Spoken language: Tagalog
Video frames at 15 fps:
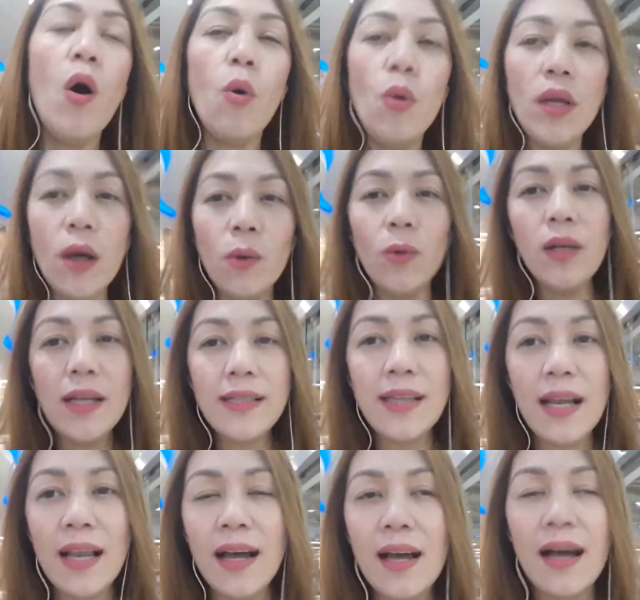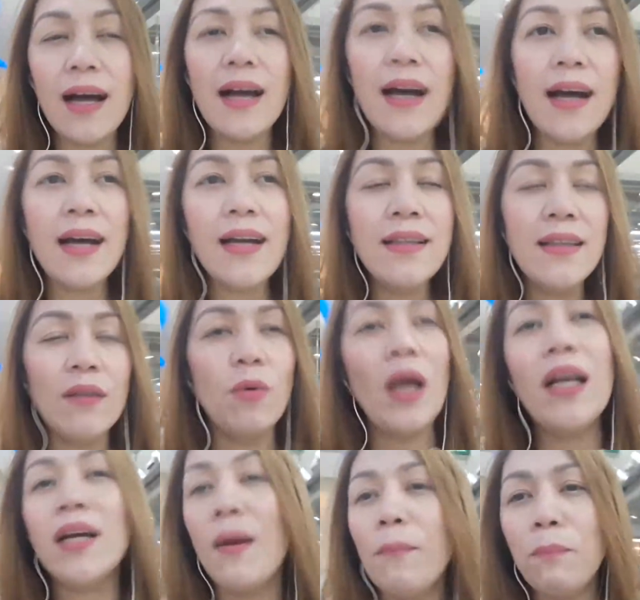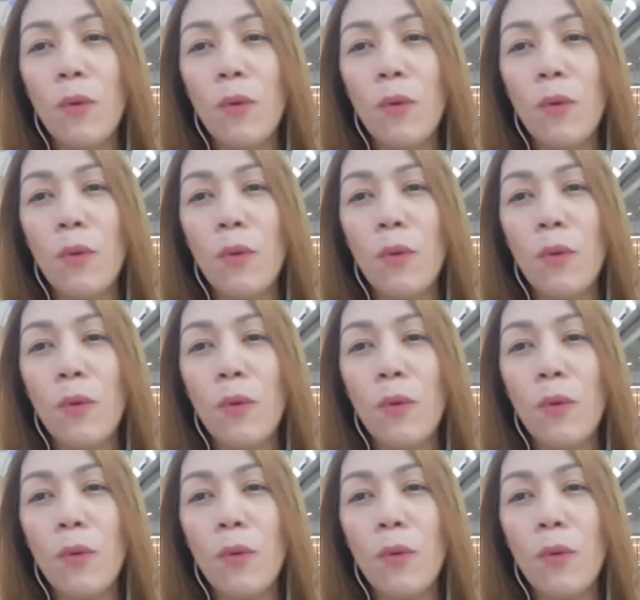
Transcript: Una-una sa lahat, welcome